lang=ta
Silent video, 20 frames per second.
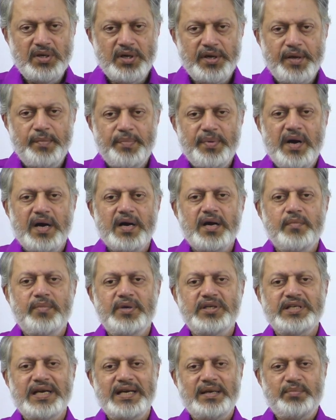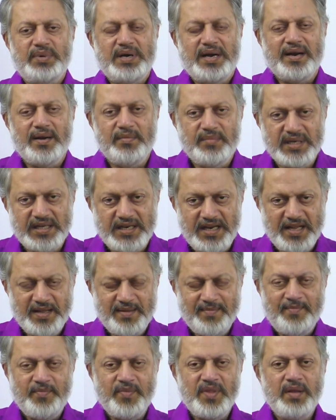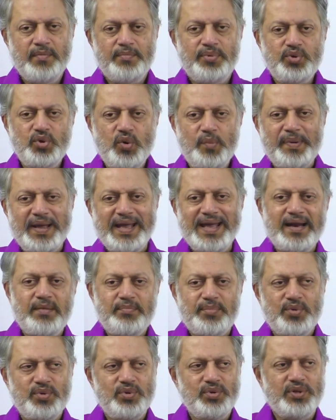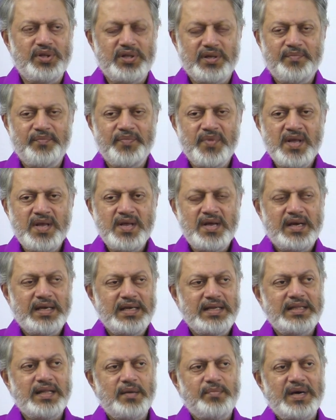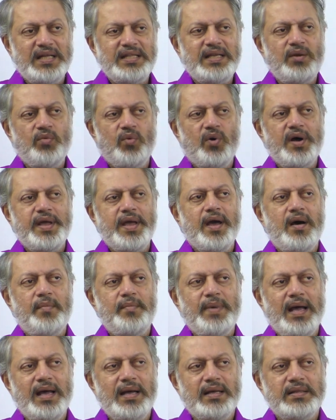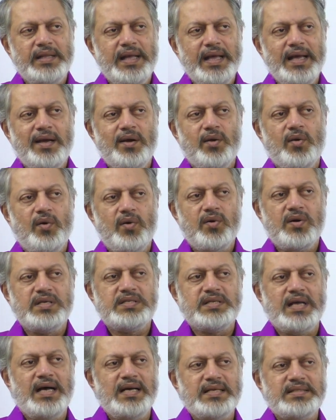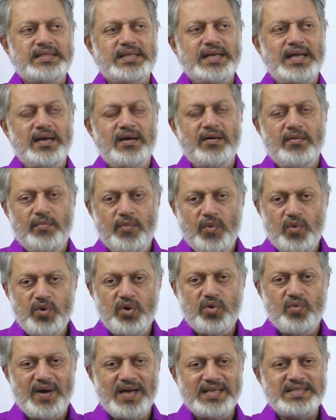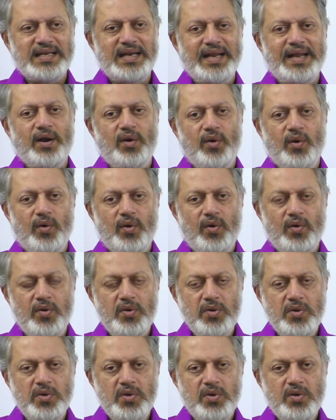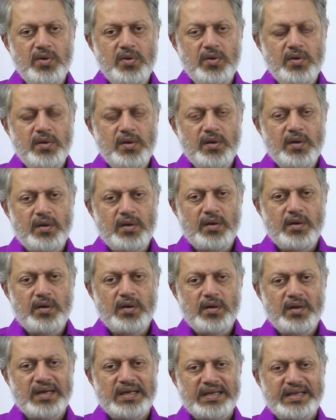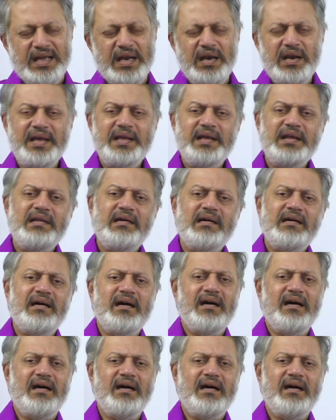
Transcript: இப்போ அங்க போய் ஜாயின் பண்ற மாதிரி புது பெயர் புது இது இந்த மாதிரி ஓயாம தேக லோக சாஸ்திர மூன்று வாசனைகளும் எல்லையிலா